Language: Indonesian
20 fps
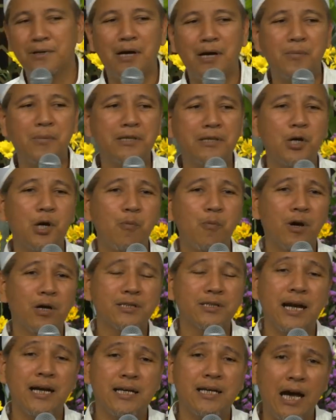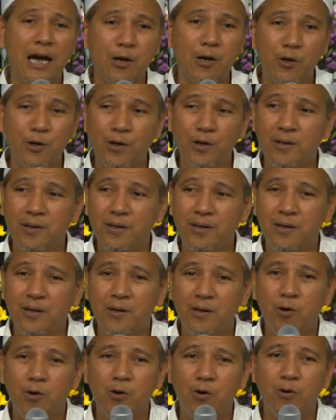Kenapa saya ngomong sadaro?
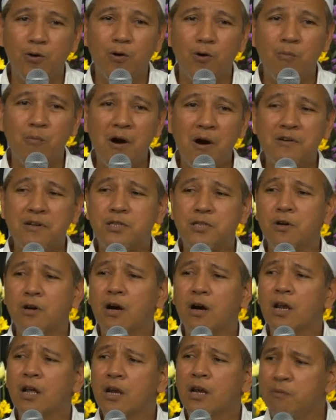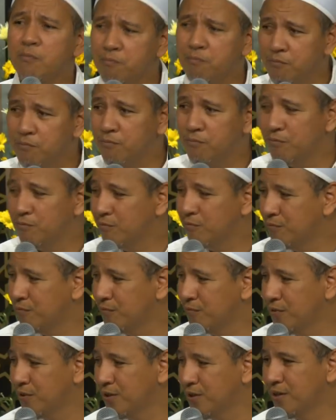Omah wis dok lelep
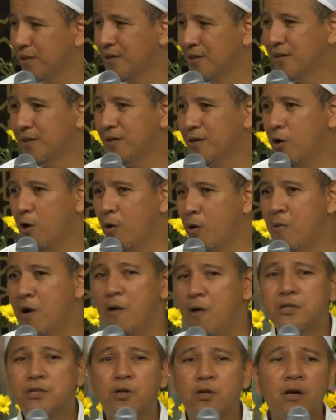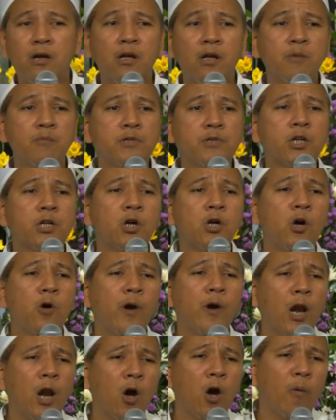Omah wis do klelep
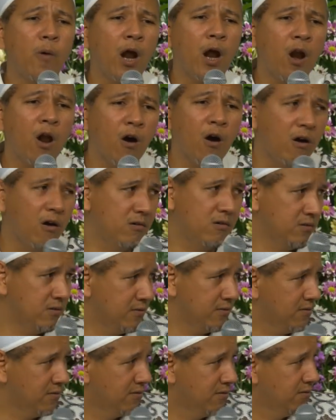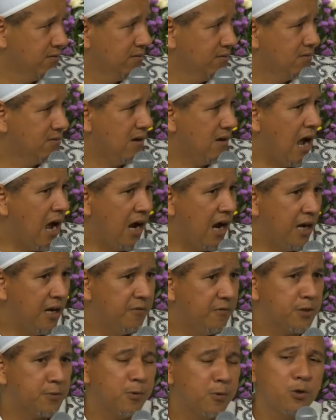cetha welo-welo.
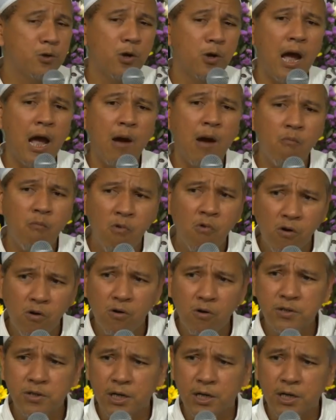Angin wis padha ngamuk